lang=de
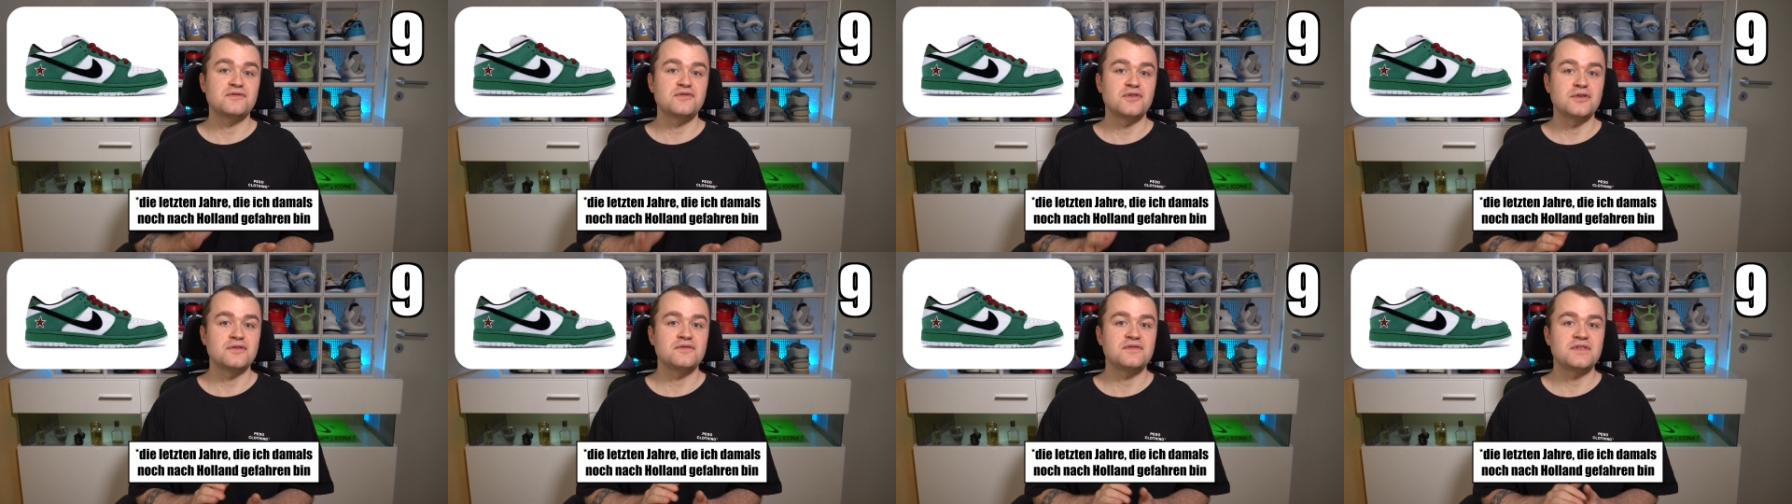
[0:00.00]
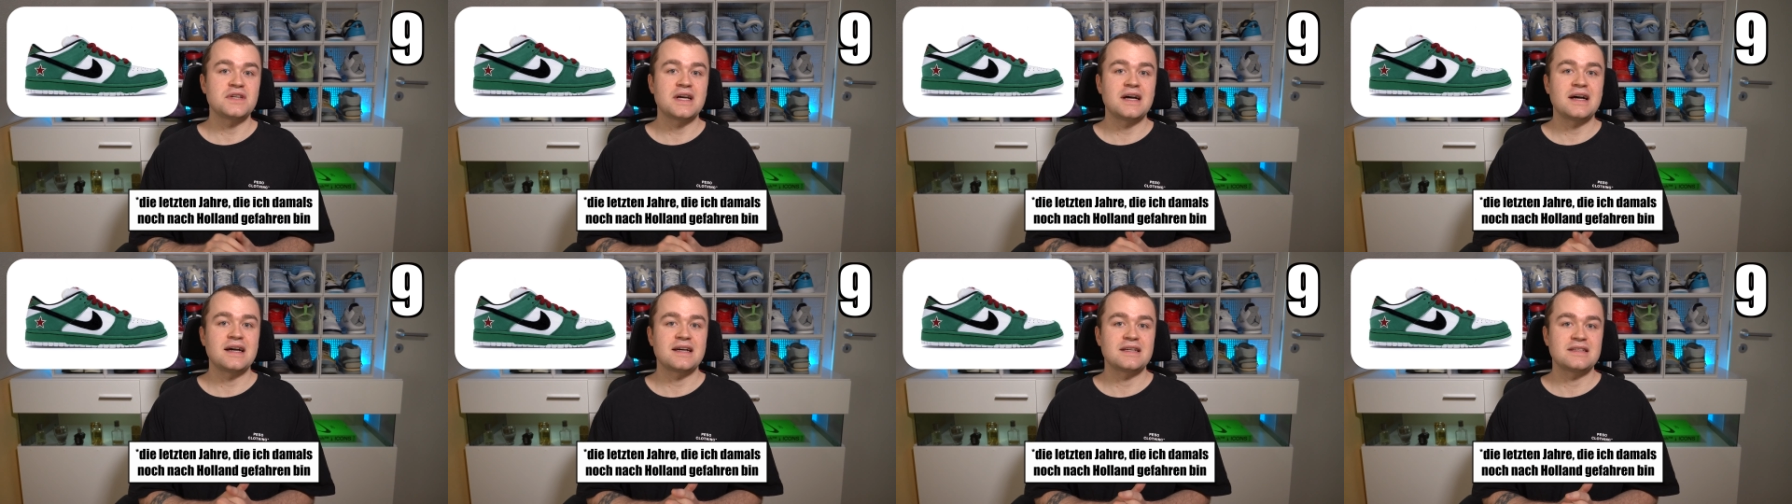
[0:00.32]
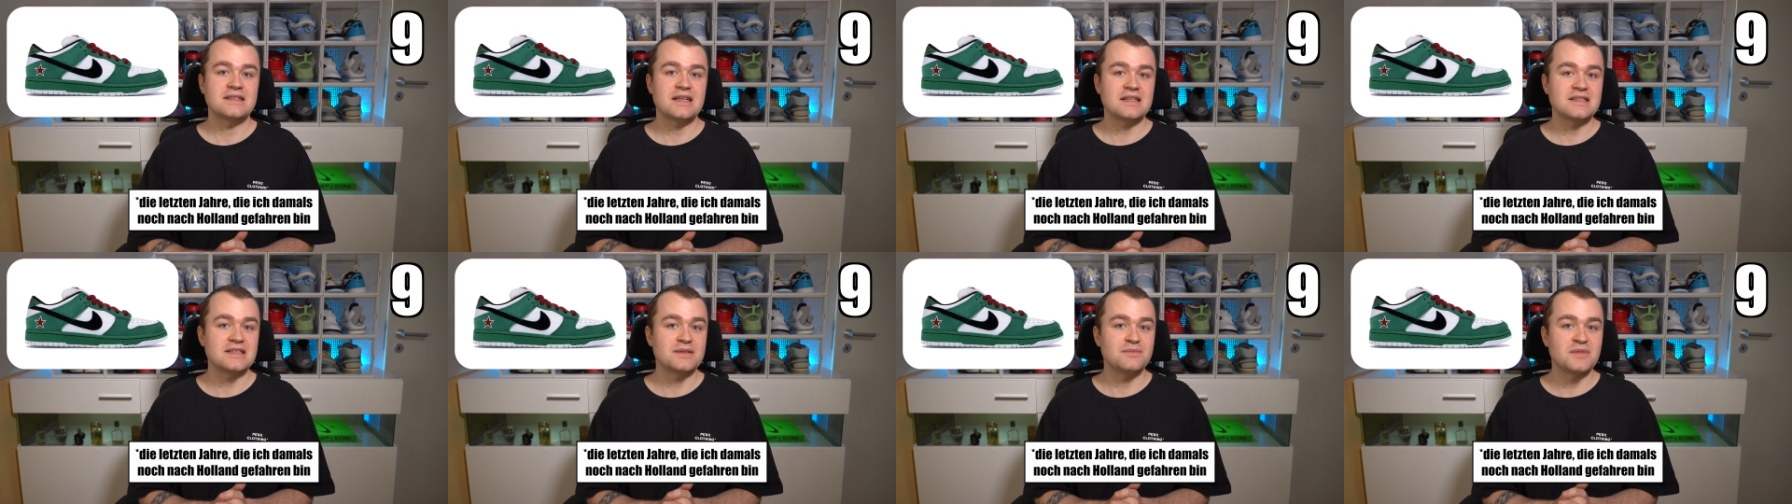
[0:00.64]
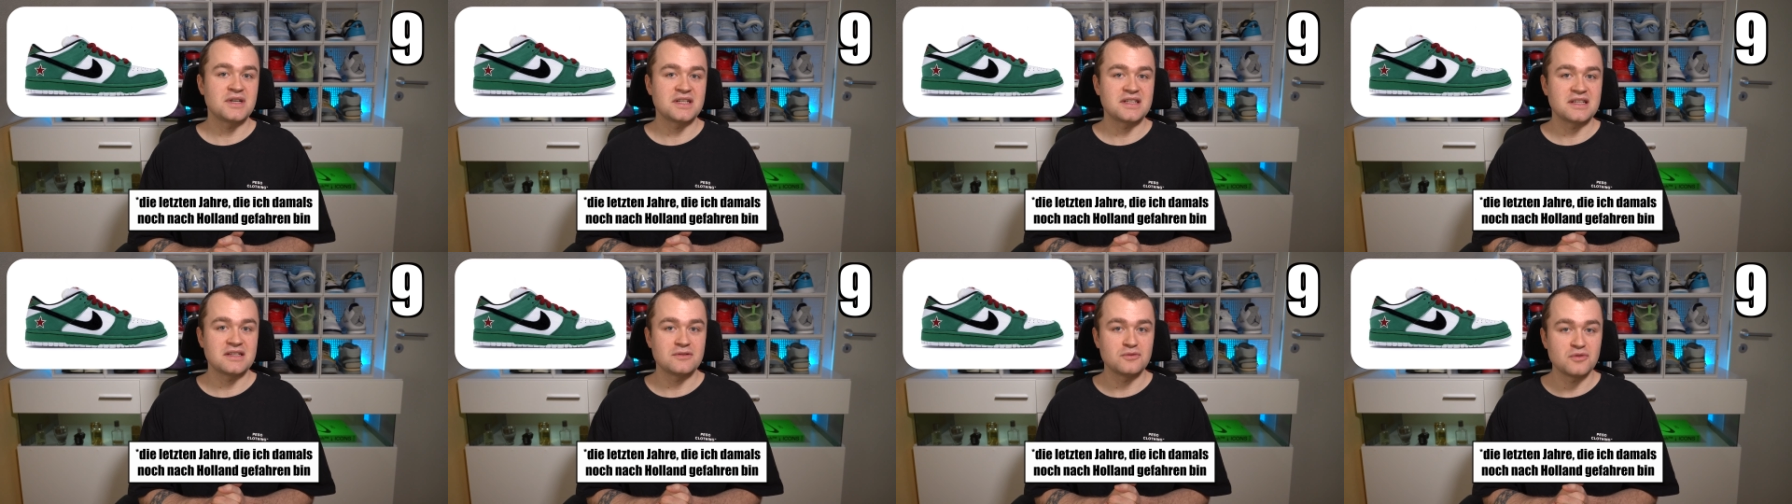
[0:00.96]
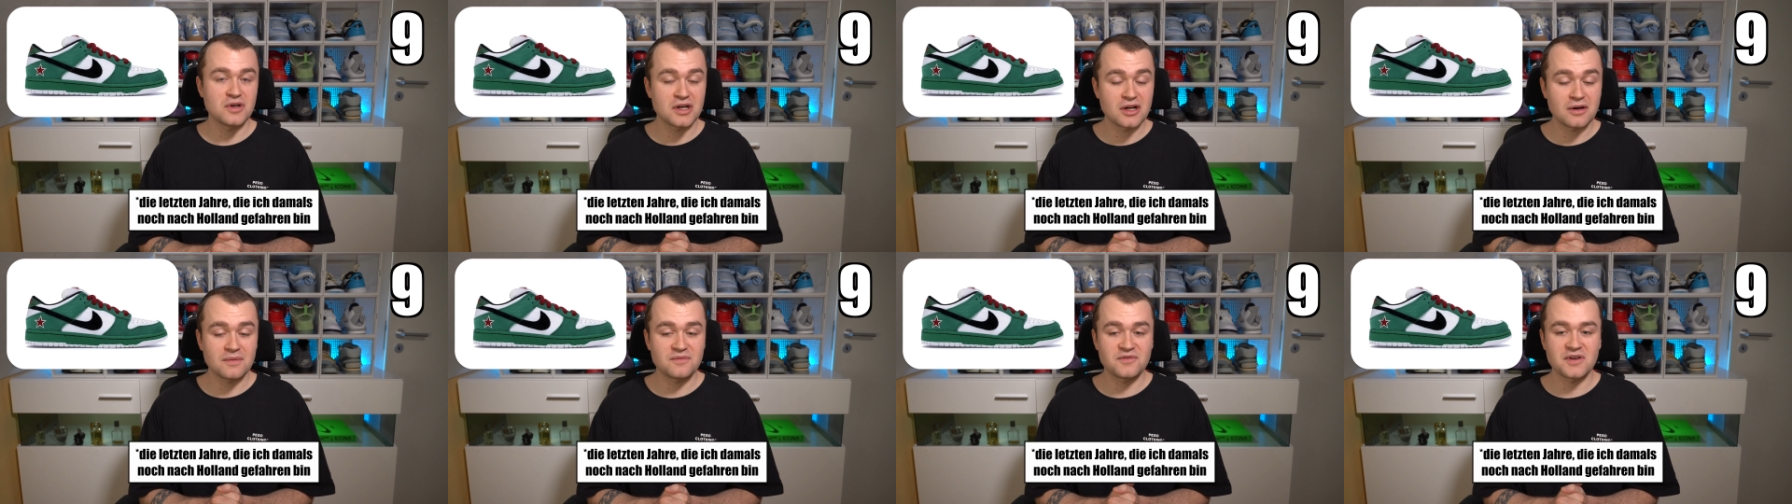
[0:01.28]
fünf Jahre dann immer den
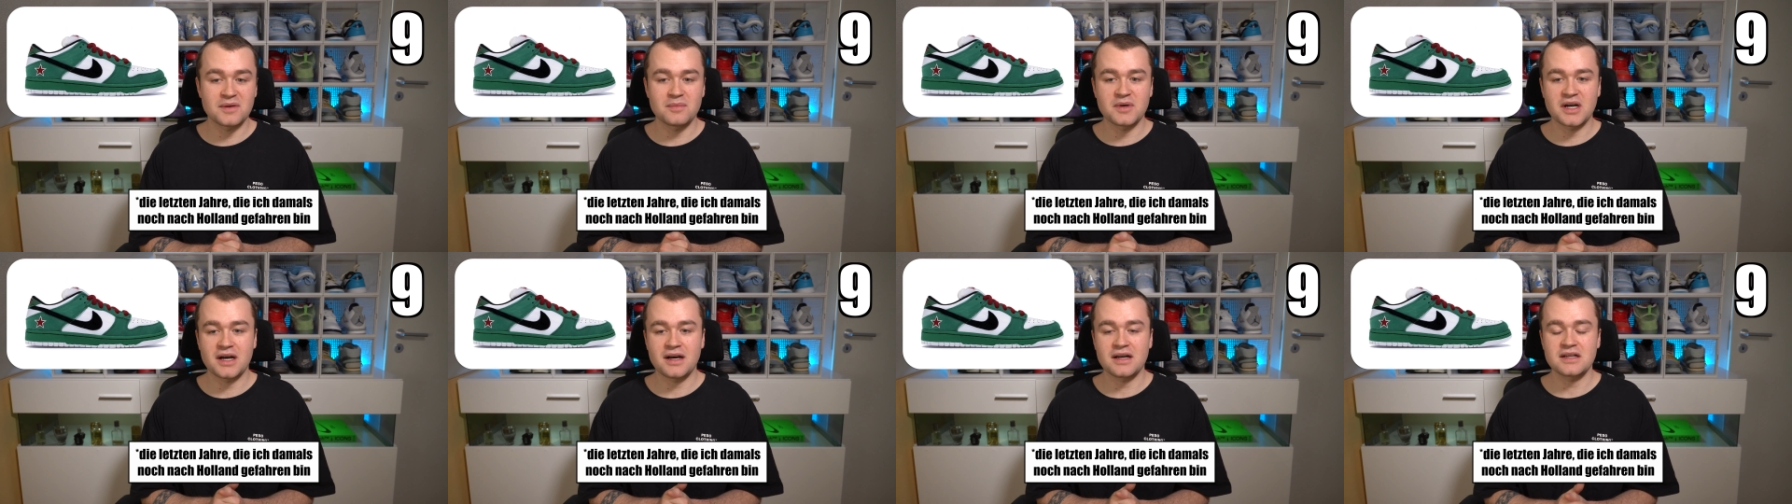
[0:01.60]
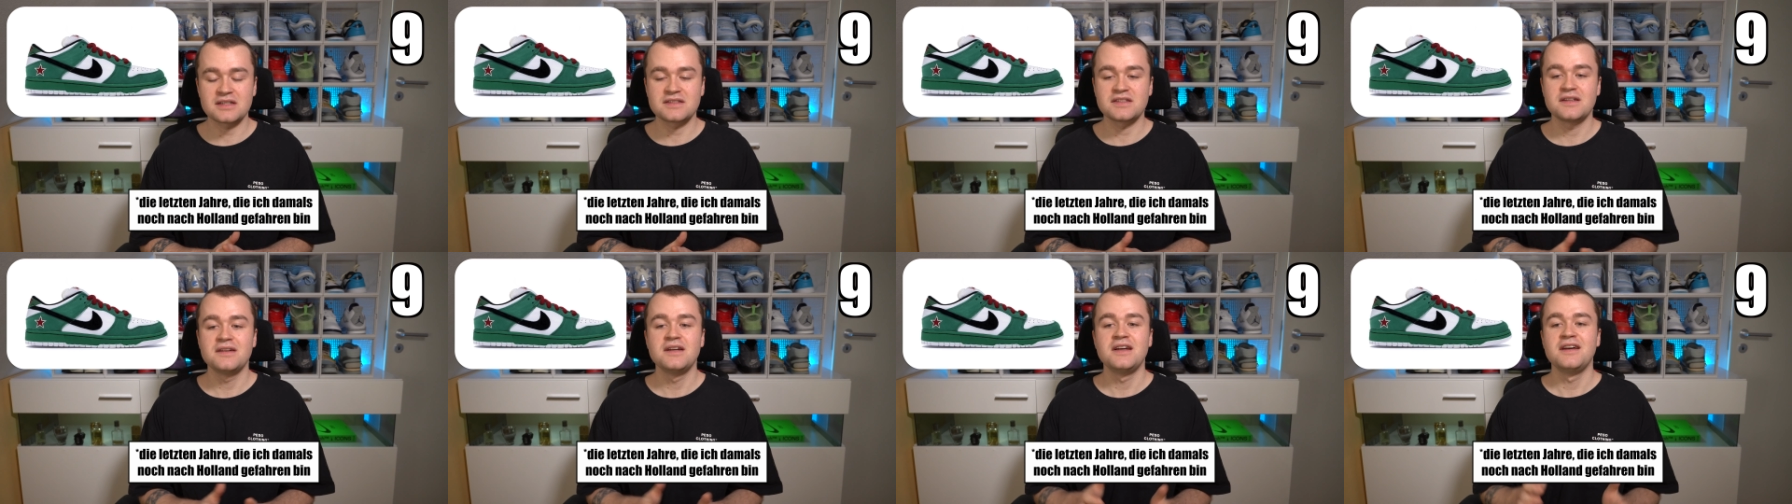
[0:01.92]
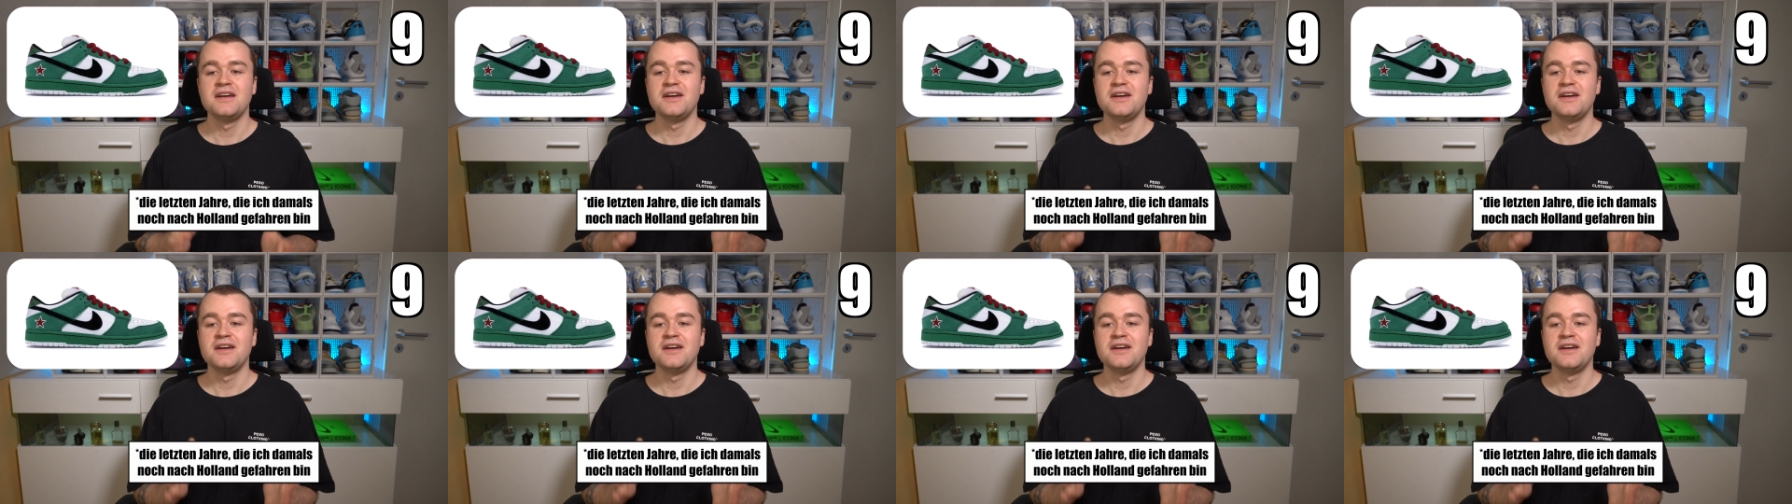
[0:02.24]
Urlaub verbracht